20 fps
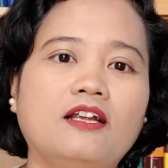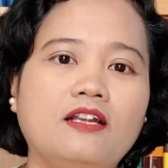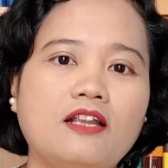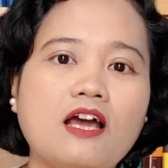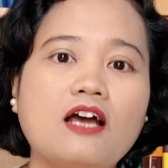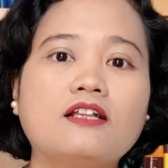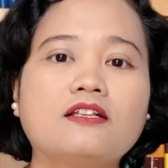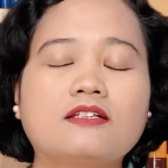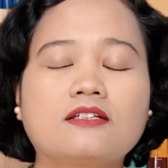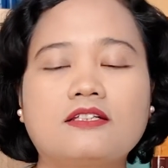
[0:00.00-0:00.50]

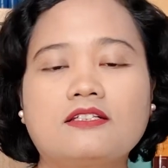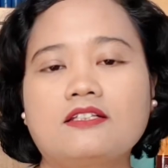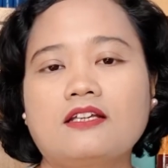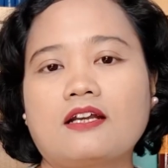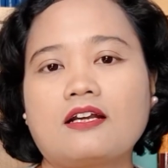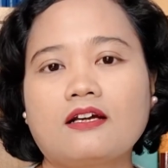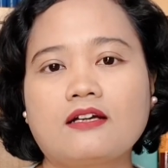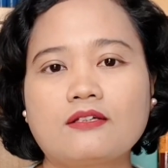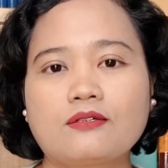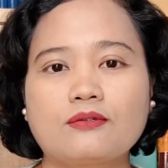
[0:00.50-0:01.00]
dan
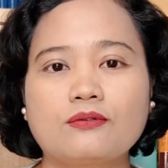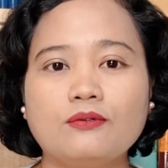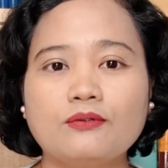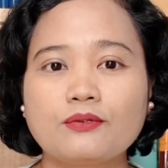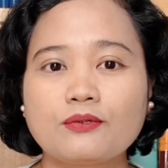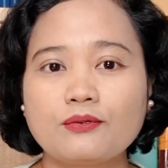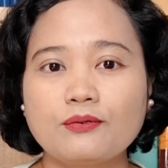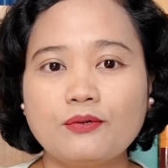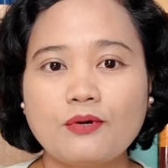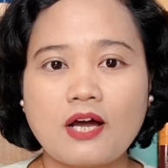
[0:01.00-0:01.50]
secara
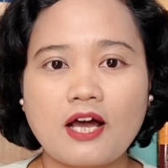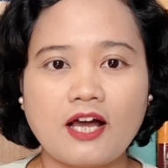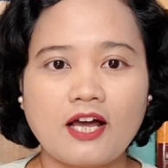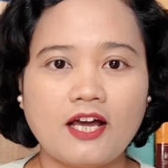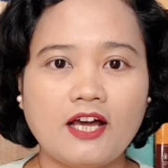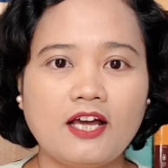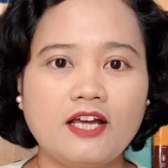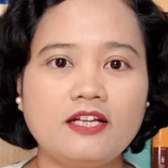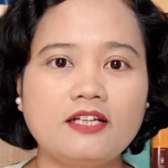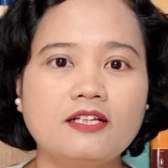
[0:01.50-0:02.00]

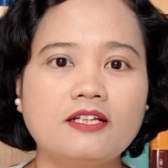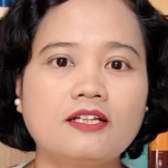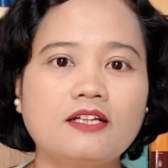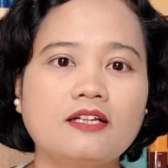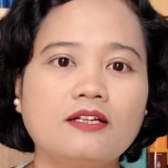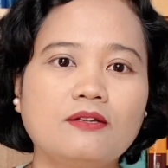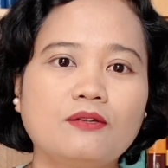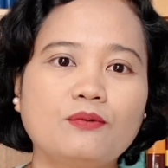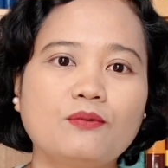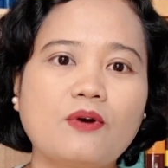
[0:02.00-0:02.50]
keseluruhan,
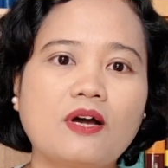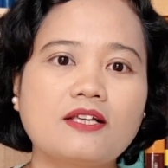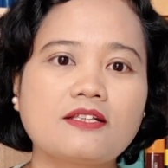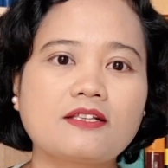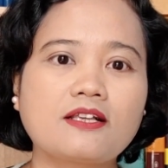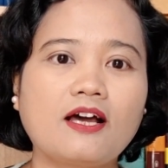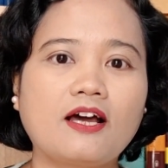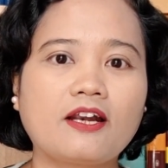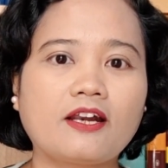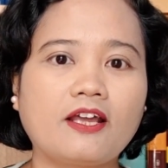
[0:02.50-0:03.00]

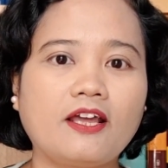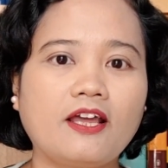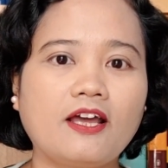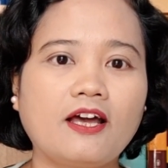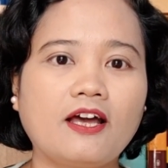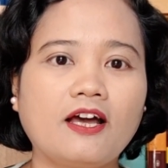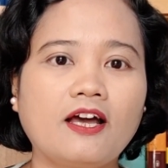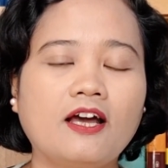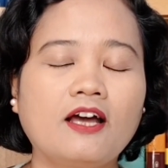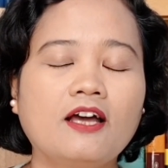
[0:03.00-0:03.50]
luas
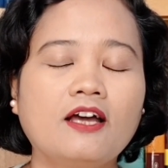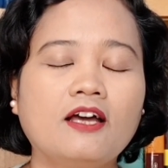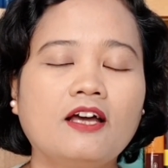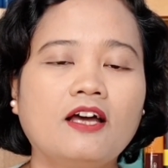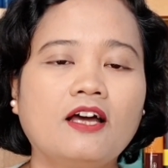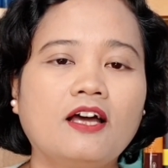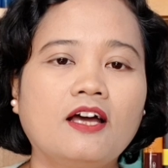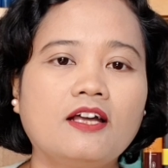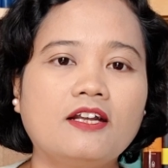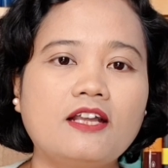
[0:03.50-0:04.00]
area
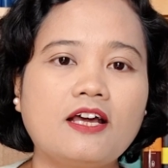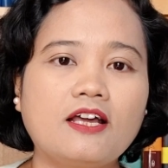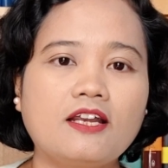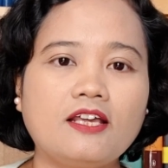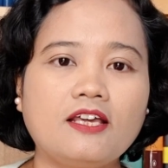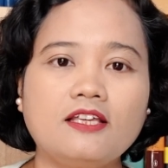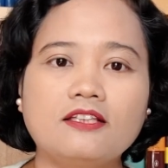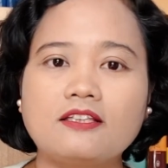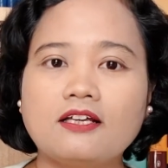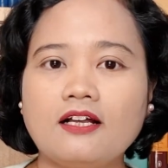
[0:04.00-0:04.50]

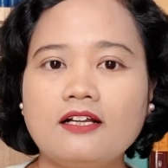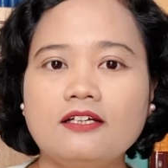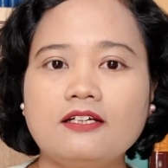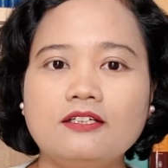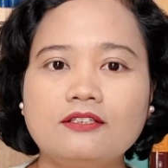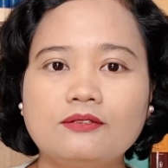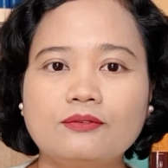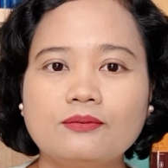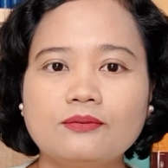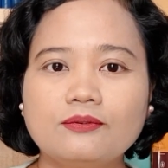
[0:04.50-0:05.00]
dari
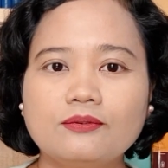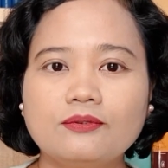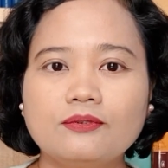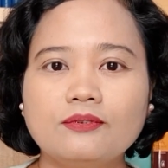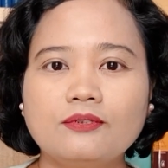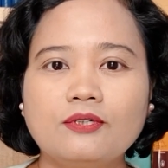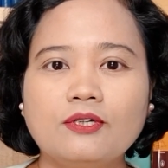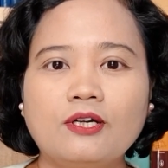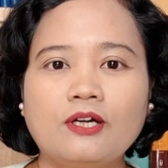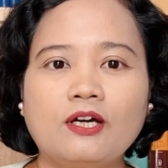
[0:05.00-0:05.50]
Italia itu
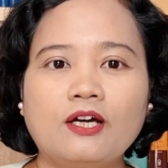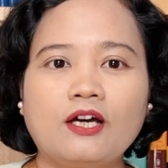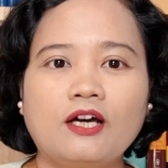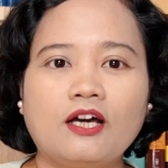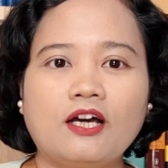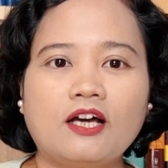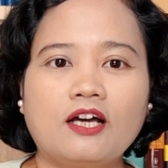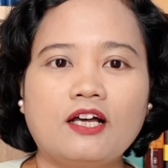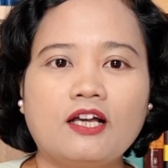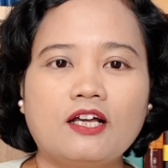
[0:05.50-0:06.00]

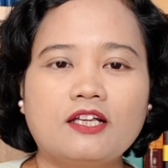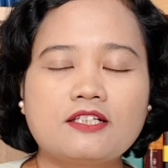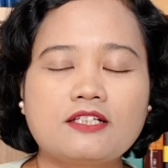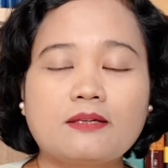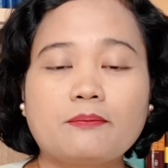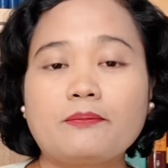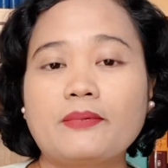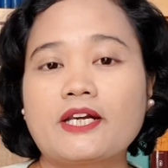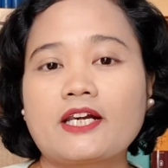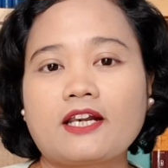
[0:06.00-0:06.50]

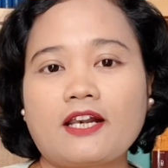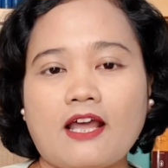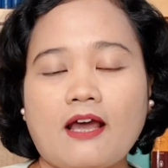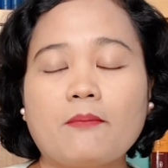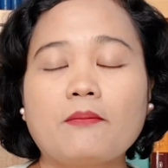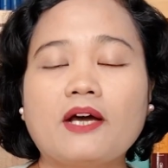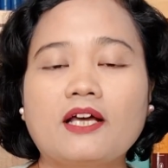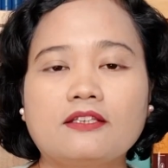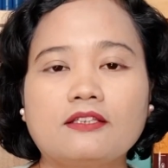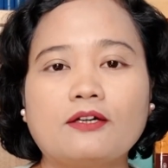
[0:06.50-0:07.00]

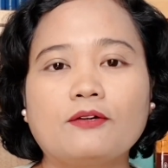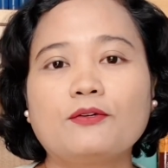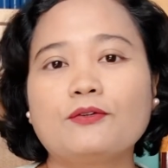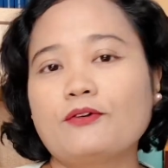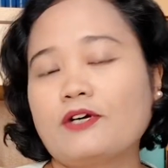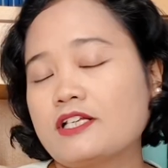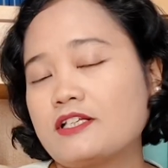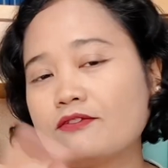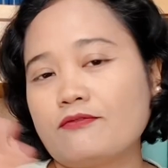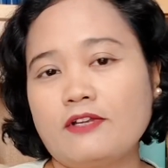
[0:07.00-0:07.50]
seperenam atau
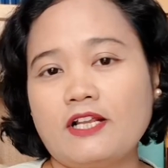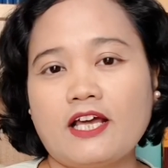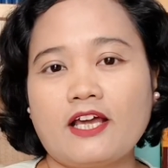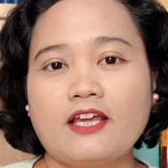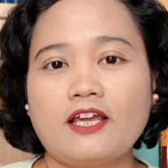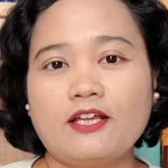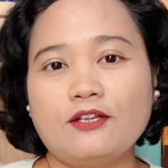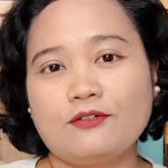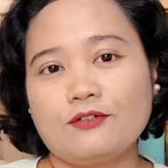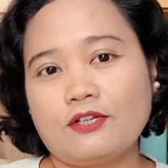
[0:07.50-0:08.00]
luas
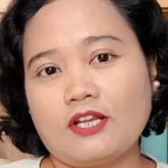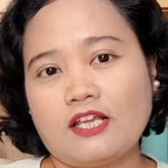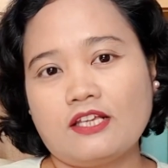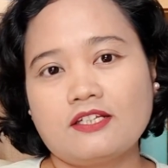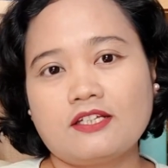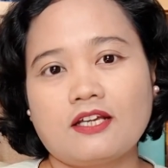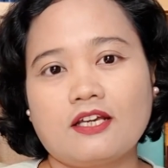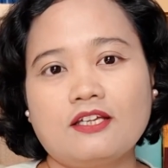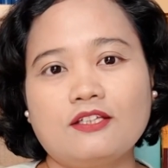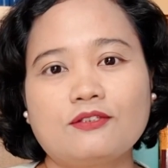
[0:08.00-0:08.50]
wilayah
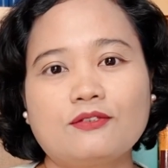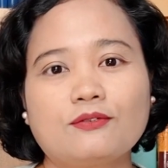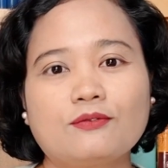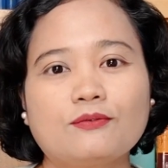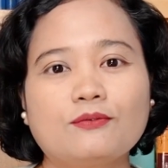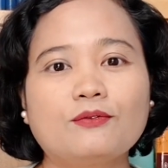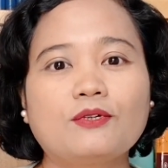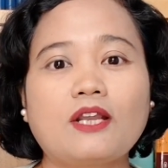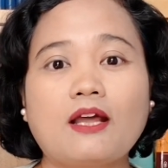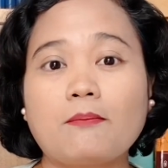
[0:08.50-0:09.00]
Indonesia
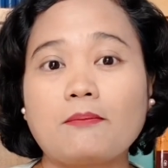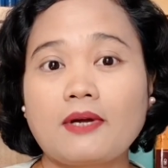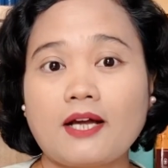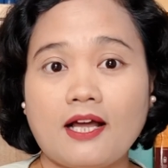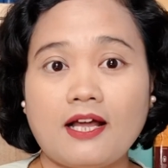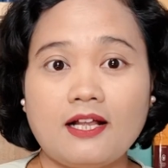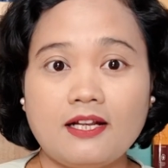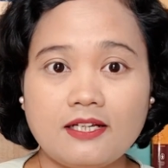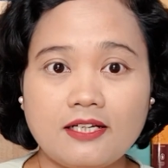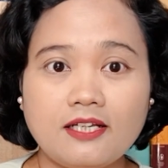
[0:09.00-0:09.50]
itu enam
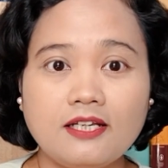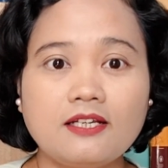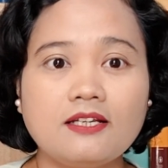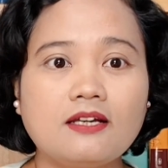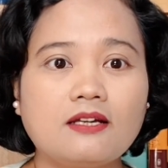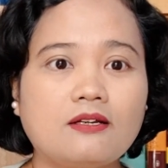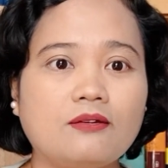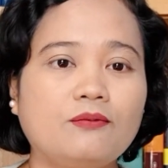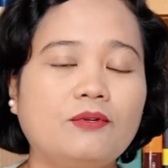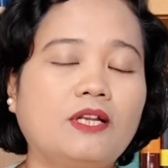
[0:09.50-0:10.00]
kali
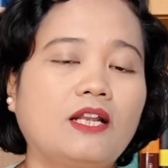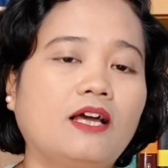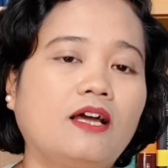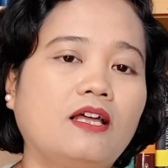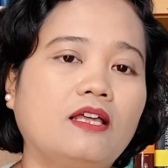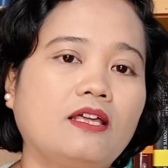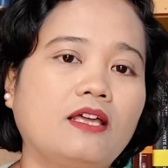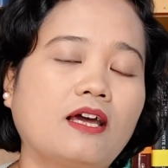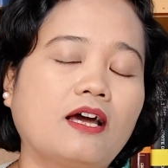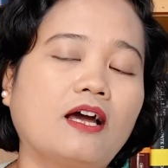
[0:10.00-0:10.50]
dari
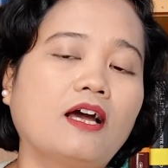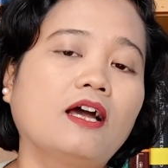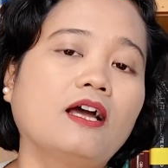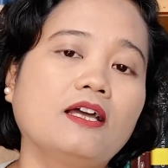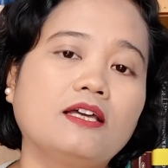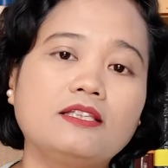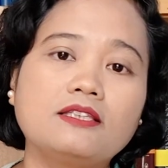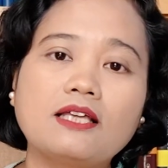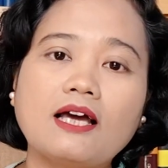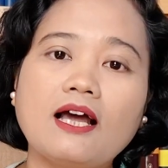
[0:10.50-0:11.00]
wilayah
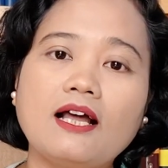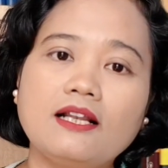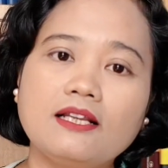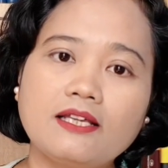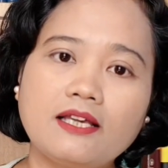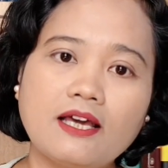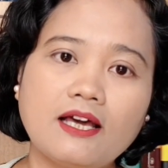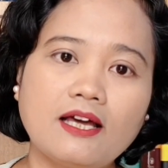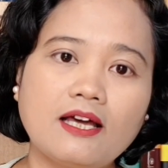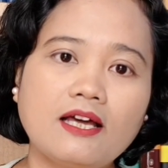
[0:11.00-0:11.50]

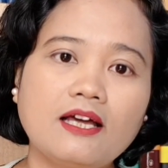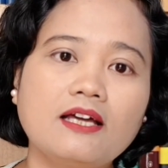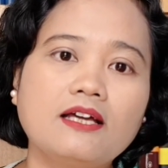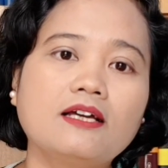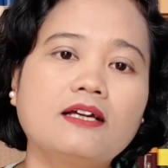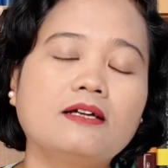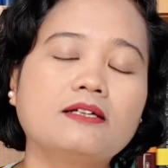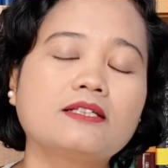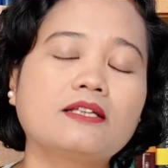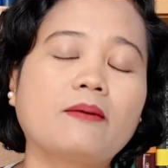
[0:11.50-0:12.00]
Italia
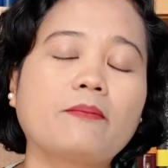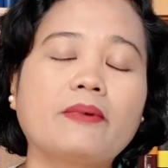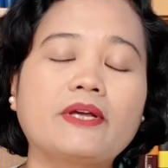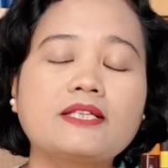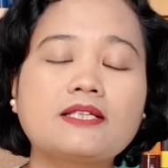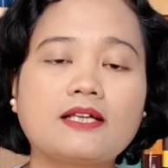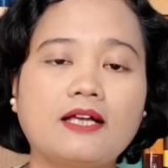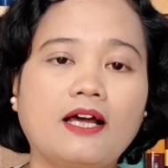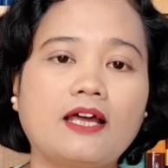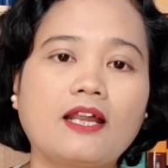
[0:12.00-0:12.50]
sampai
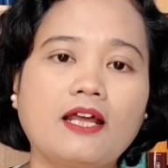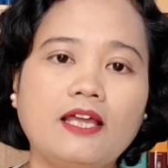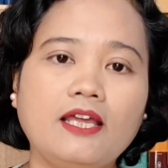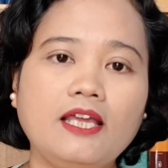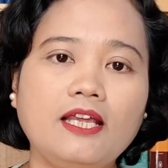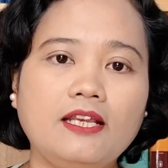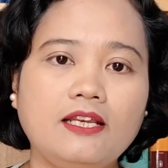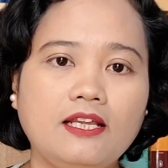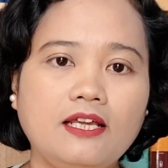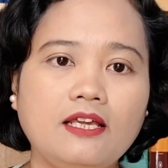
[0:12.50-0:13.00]
sekarang
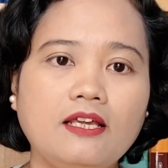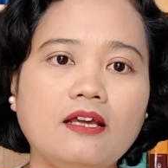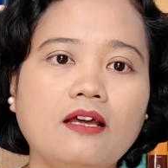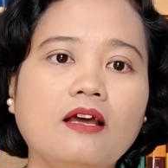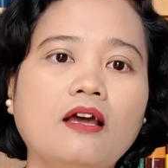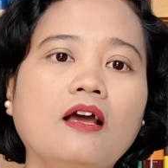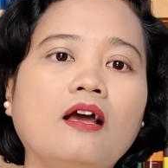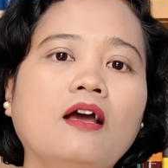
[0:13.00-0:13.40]
ini